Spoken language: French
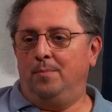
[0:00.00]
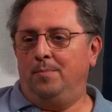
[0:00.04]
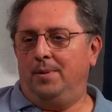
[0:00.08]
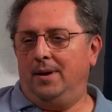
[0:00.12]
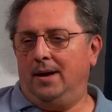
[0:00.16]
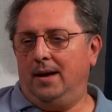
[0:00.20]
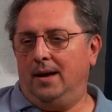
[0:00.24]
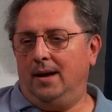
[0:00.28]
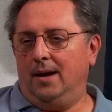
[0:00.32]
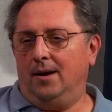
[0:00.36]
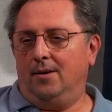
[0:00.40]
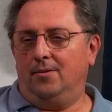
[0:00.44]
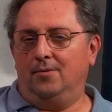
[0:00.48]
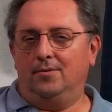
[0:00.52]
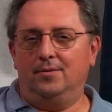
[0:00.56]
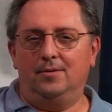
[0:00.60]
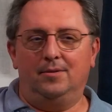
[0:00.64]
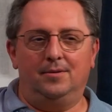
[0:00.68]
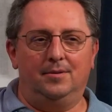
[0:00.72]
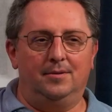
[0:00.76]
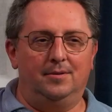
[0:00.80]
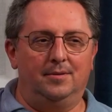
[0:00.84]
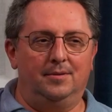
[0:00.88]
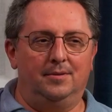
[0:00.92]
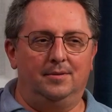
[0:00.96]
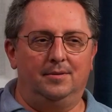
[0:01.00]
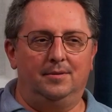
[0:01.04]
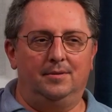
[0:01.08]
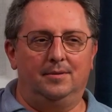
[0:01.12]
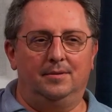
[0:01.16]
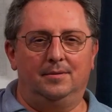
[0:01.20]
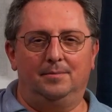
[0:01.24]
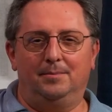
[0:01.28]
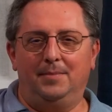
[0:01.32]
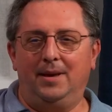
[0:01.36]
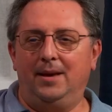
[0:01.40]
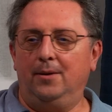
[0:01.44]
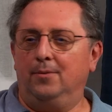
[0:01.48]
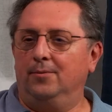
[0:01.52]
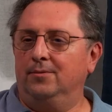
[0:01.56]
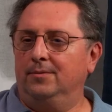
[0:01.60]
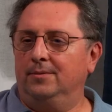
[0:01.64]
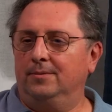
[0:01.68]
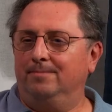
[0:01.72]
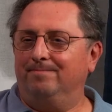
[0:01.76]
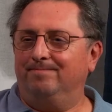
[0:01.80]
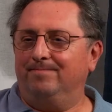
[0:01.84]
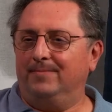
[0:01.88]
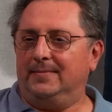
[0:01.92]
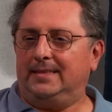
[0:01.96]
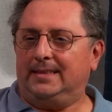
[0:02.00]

pas, on le, mais on,